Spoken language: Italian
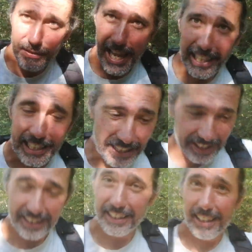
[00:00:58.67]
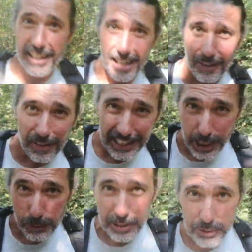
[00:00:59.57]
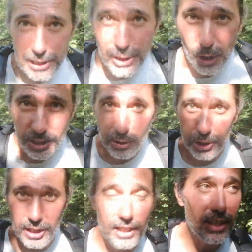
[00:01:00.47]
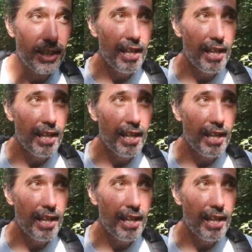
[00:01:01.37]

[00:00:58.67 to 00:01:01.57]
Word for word: vieni, Guarda, ti guardo negli occhi così.